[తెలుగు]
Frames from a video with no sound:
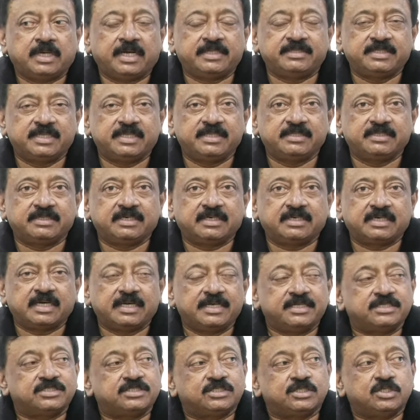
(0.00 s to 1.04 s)
అత్యధిక
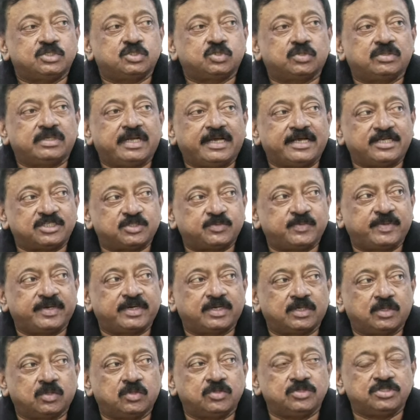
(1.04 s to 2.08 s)
కనెక్షన్స్ ఉన్న
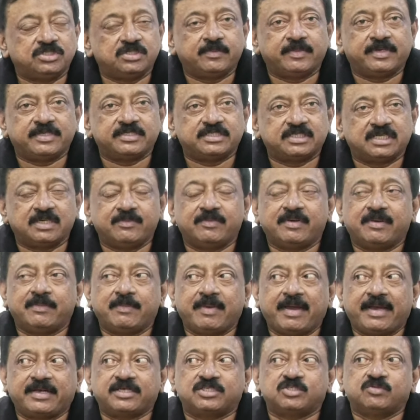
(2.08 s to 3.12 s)
ఆస్పెక్ట్లోంచి మా సినిమా
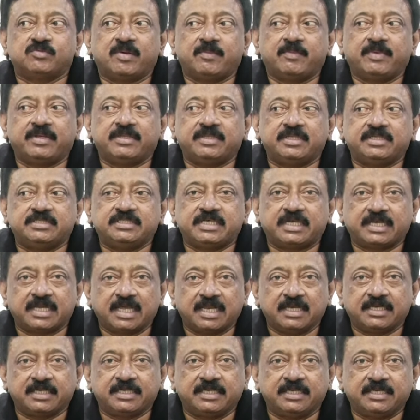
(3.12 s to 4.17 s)
మ్యాక్సిమం మంది
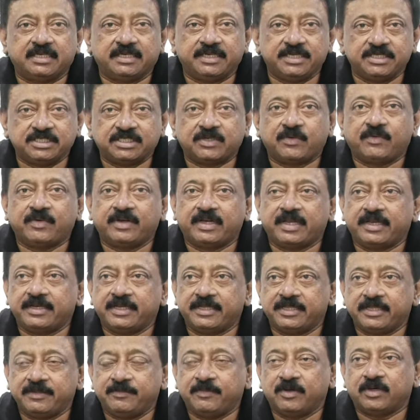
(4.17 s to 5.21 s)
జనాలకి రీచ్
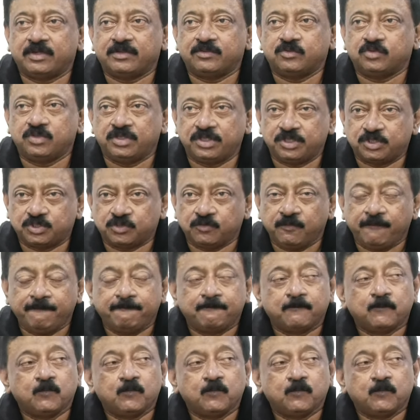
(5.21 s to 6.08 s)
అవ్వాలనేది మా ఉద్దేశం